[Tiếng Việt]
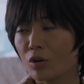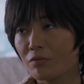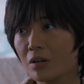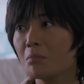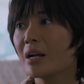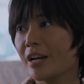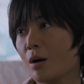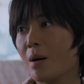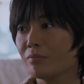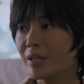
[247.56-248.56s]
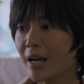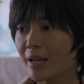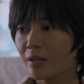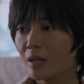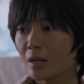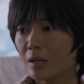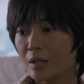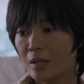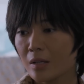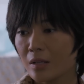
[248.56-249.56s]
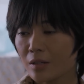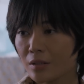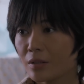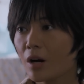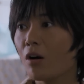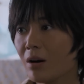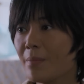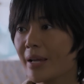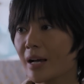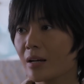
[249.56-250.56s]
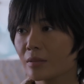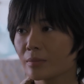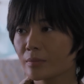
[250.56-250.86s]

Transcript: còn vướng bận đèo bòng thế này khó lắm anh ạ.